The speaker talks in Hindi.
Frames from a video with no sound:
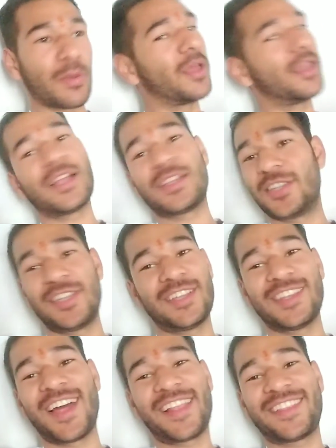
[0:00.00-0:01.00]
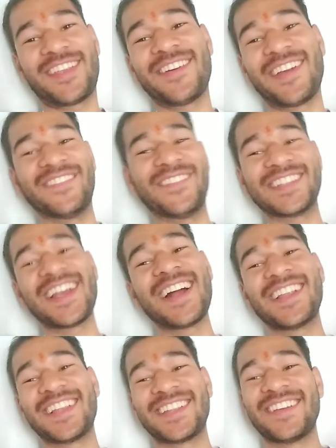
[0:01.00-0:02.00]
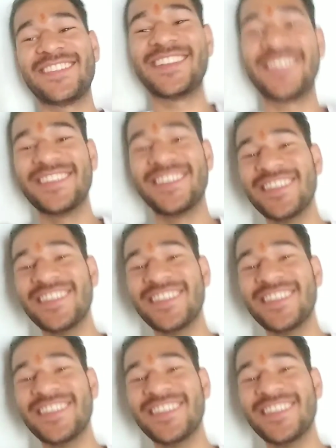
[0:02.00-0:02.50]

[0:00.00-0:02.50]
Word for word: फिर अच्छी नींद आती है भाई मज़ा आ जाता फिर तो